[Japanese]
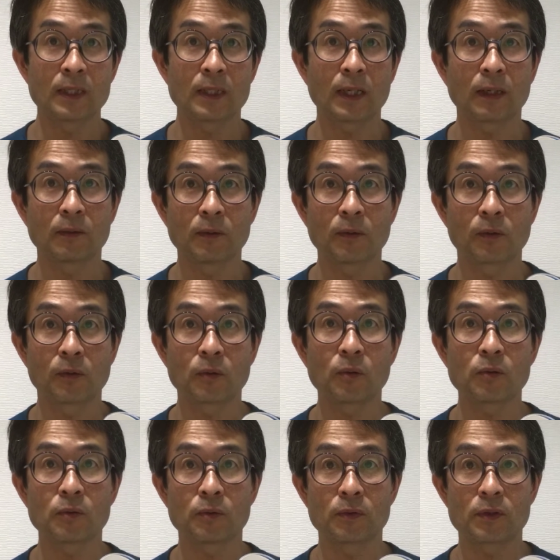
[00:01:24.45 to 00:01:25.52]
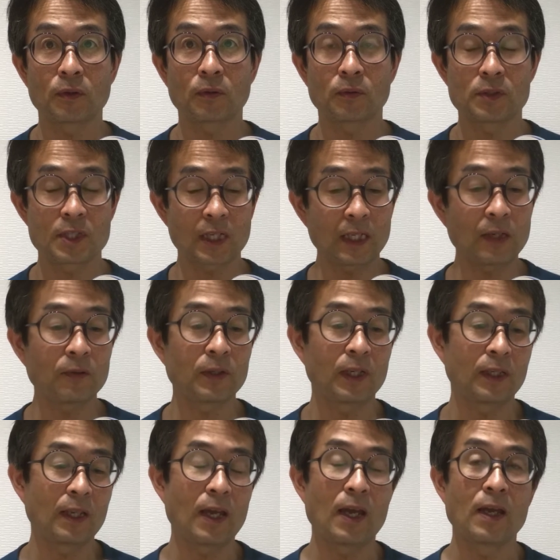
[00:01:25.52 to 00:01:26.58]
だけどすごく力を入
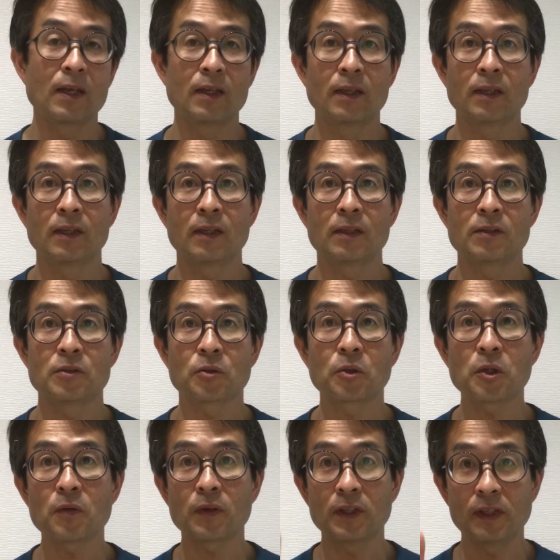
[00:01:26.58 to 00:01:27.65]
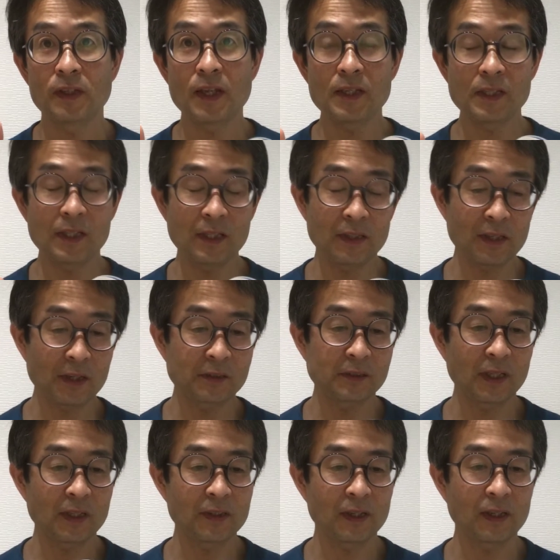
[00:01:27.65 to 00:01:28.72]
れて職員は2,000人に削
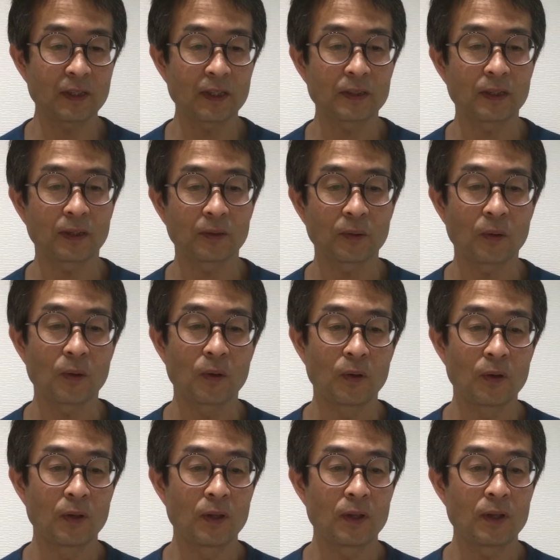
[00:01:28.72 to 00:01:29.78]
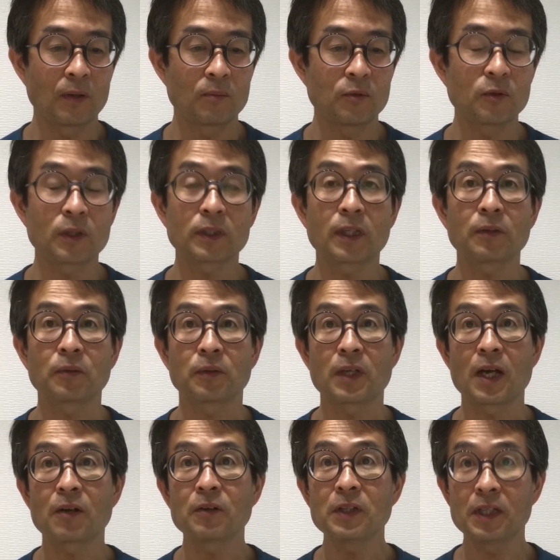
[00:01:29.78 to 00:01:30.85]
減されたんだけど文化担当
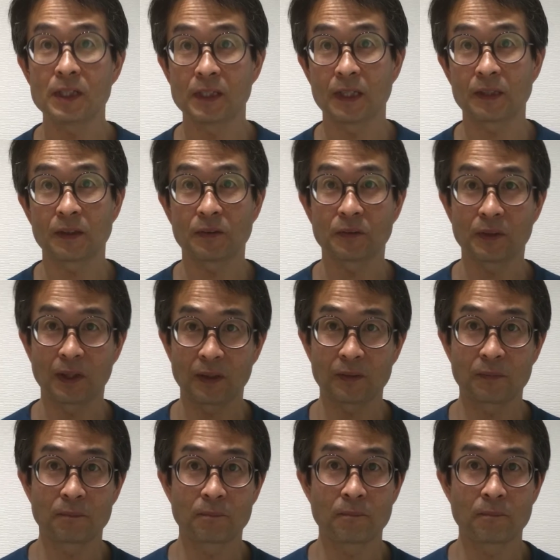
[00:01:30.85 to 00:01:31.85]
100人になったそうなんです。